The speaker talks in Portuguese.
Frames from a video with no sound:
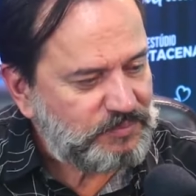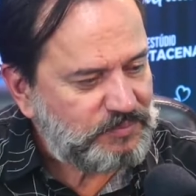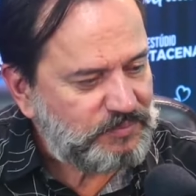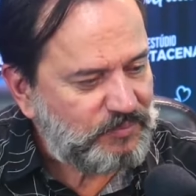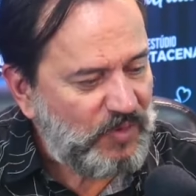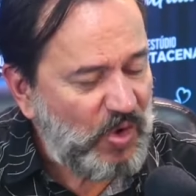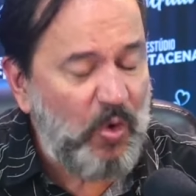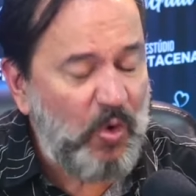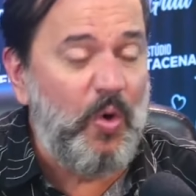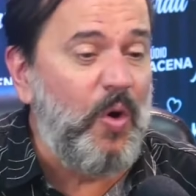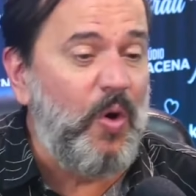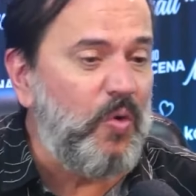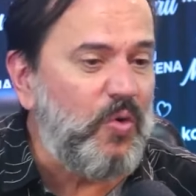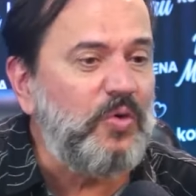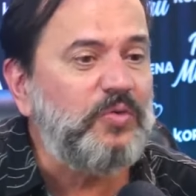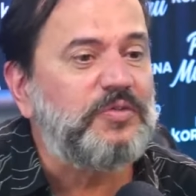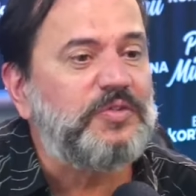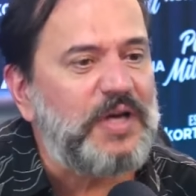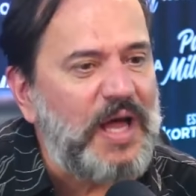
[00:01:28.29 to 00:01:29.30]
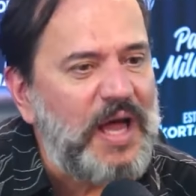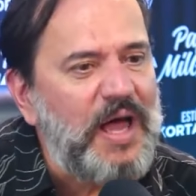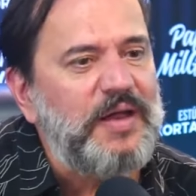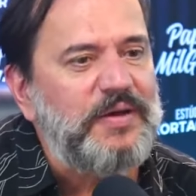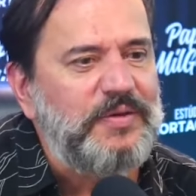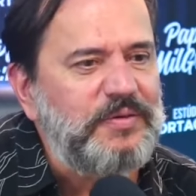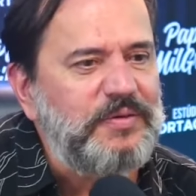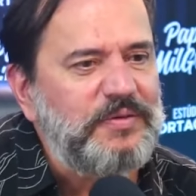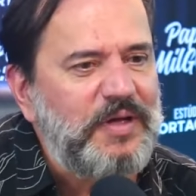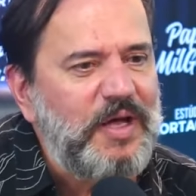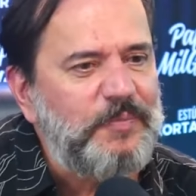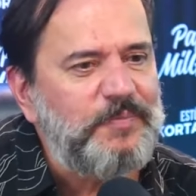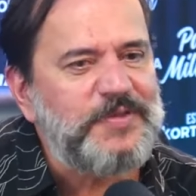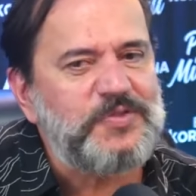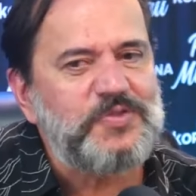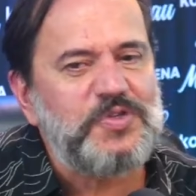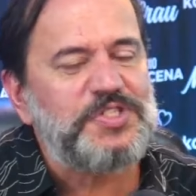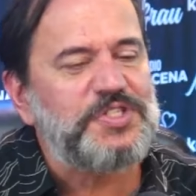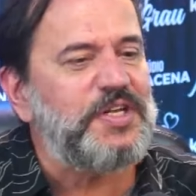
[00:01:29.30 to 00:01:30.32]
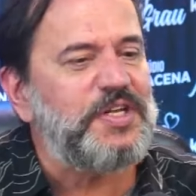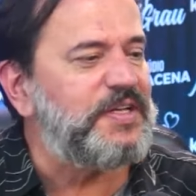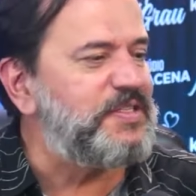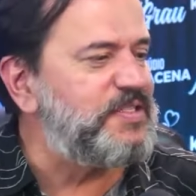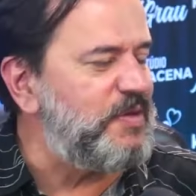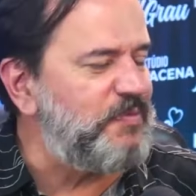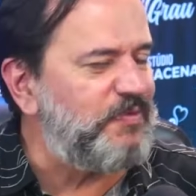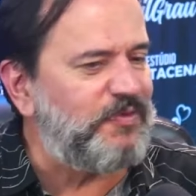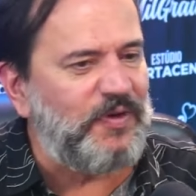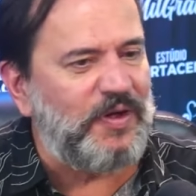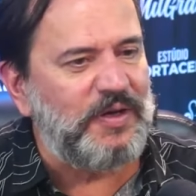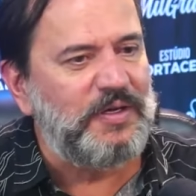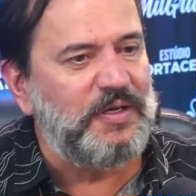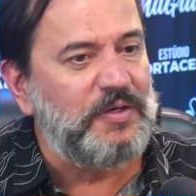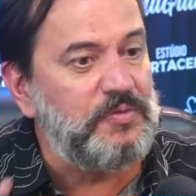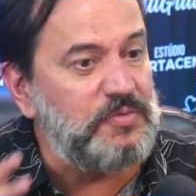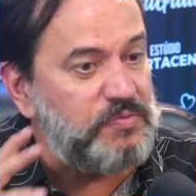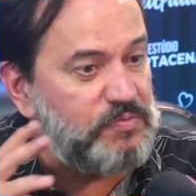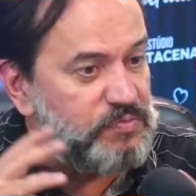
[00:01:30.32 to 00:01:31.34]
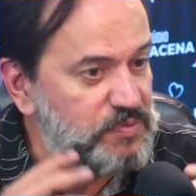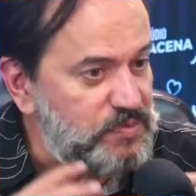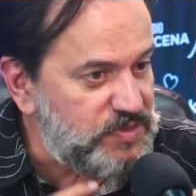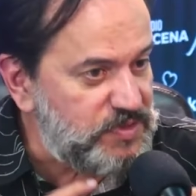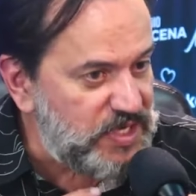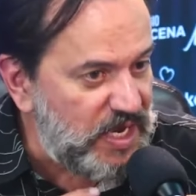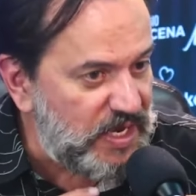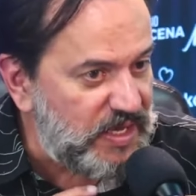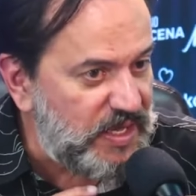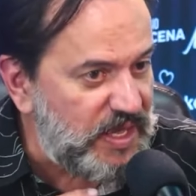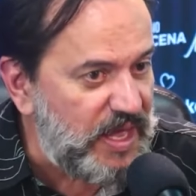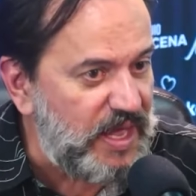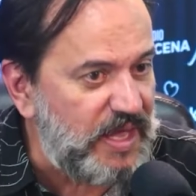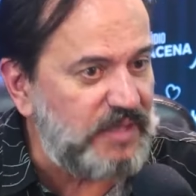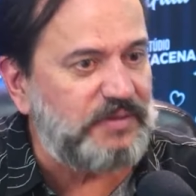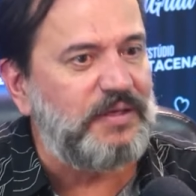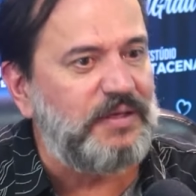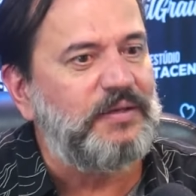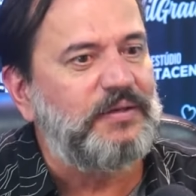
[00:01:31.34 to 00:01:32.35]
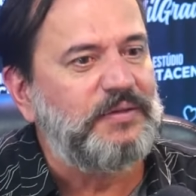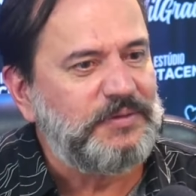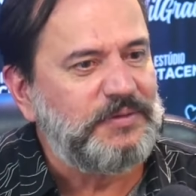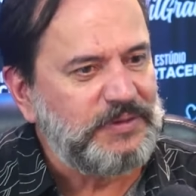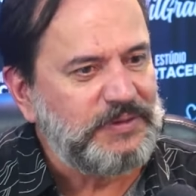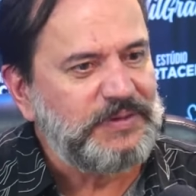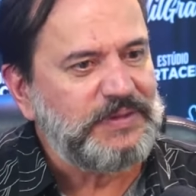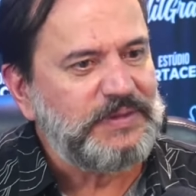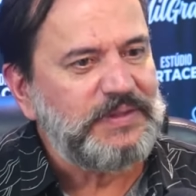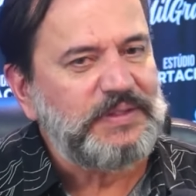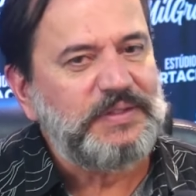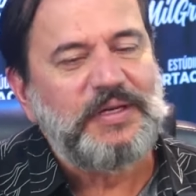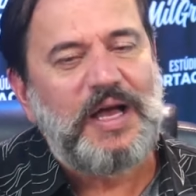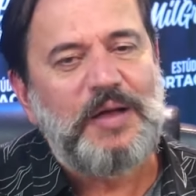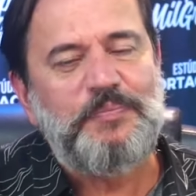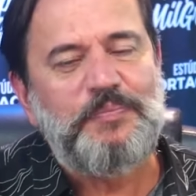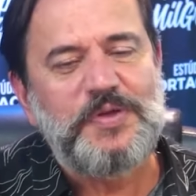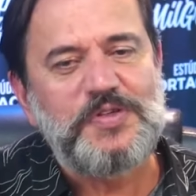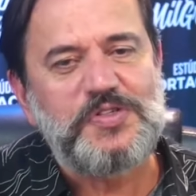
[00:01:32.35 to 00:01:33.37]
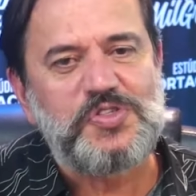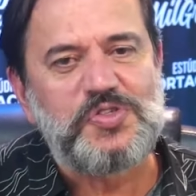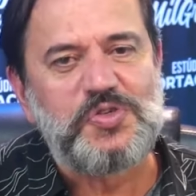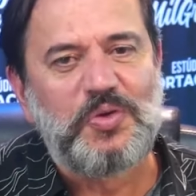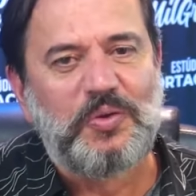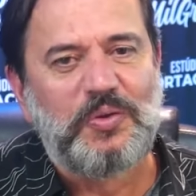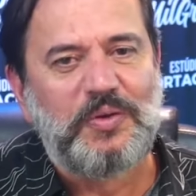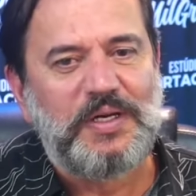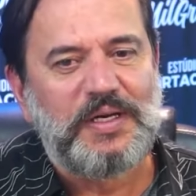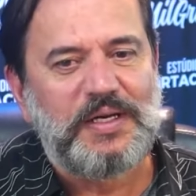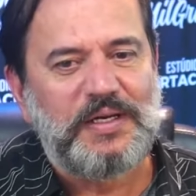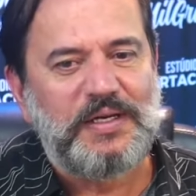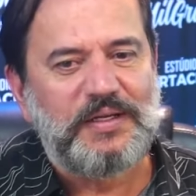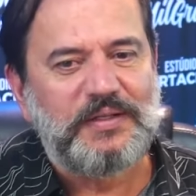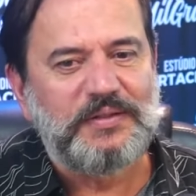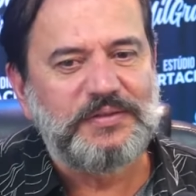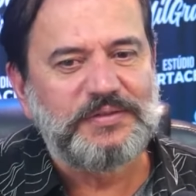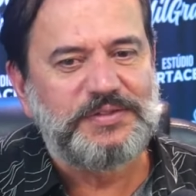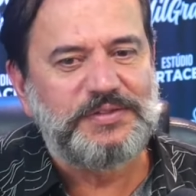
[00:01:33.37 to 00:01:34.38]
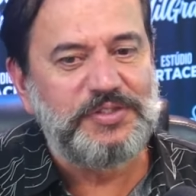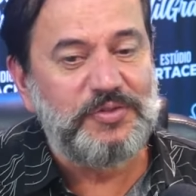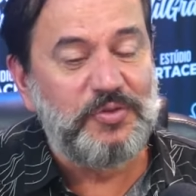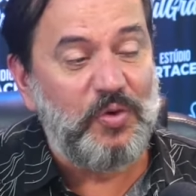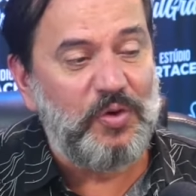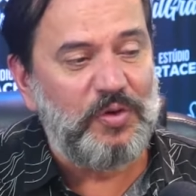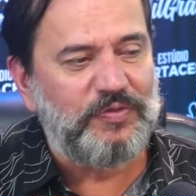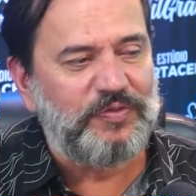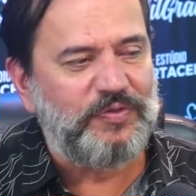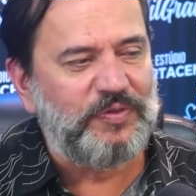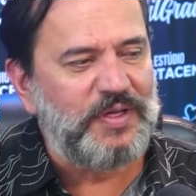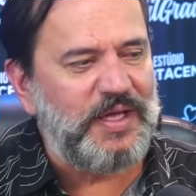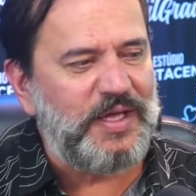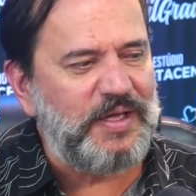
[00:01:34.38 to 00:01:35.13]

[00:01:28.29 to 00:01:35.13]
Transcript: ou ao contrário, a pessoa chega sempre falando, se aquieta, a pessoa, de novo, Tudo né? Tudo